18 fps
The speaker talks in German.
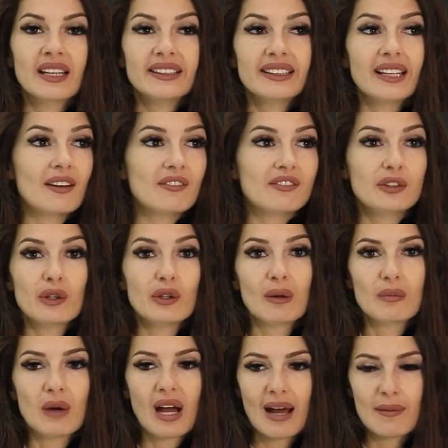Ja,
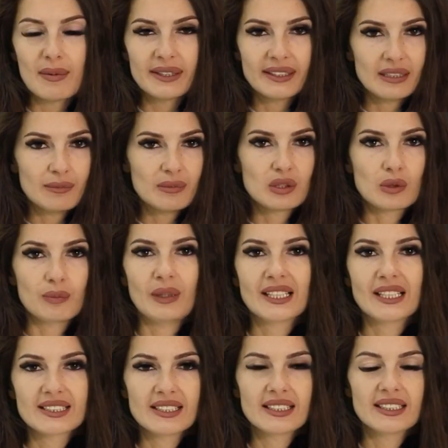früher habe ich immer so
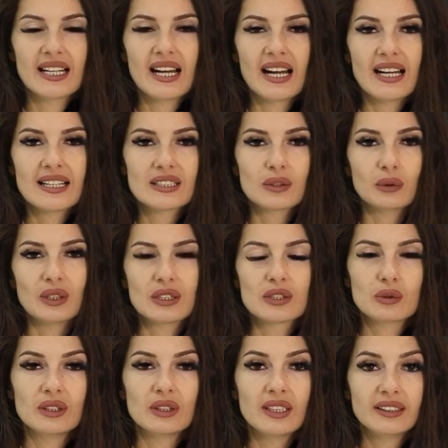Plexiglas oder
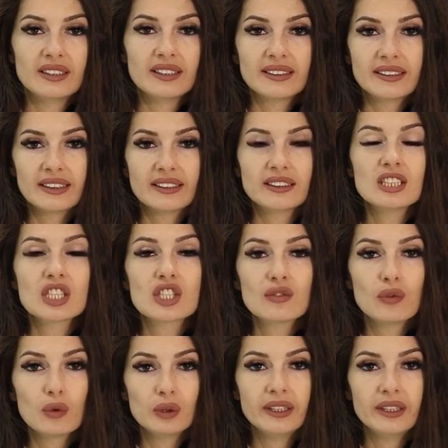so eine dicke
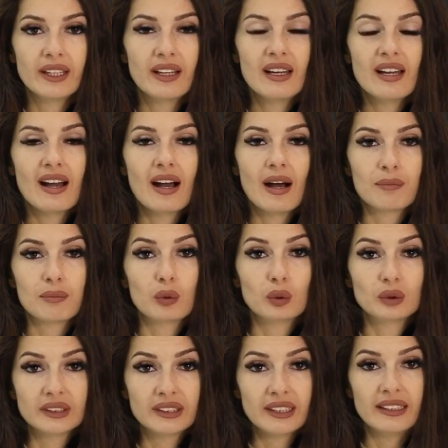Tischfolie am
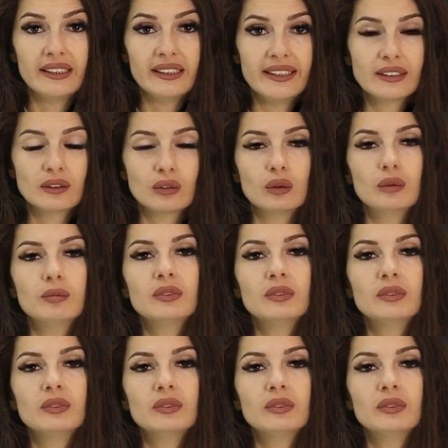Boden gelegt,